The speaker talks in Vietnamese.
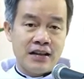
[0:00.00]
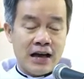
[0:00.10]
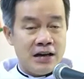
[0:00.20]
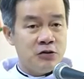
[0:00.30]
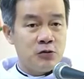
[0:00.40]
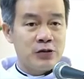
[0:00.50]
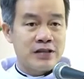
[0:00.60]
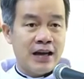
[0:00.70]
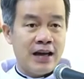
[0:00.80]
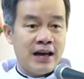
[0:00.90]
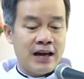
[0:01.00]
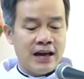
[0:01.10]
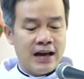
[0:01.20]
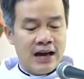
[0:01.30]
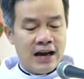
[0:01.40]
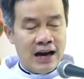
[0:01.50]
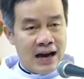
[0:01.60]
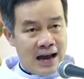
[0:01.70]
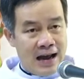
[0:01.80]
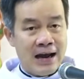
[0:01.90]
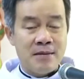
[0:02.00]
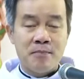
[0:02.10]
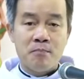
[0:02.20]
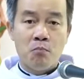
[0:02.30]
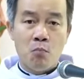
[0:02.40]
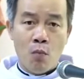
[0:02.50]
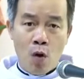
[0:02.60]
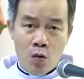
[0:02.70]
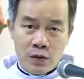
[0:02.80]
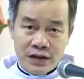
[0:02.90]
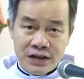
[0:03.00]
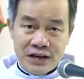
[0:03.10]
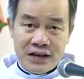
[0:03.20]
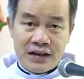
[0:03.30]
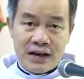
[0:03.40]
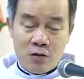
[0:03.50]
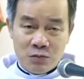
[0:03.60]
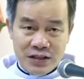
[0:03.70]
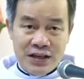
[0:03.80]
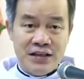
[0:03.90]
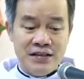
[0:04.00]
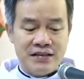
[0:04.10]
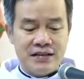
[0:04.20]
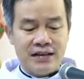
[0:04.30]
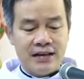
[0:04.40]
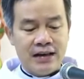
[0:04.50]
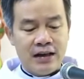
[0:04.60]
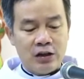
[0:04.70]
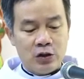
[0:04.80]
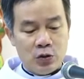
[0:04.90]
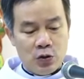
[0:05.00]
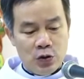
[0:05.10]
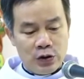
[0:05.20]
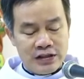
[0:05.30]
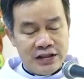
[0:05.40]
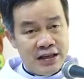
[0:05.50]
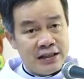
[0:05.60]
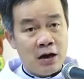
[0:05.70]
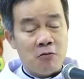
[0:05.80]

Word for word: thánh du xe là một người công chính thuộc chi tộc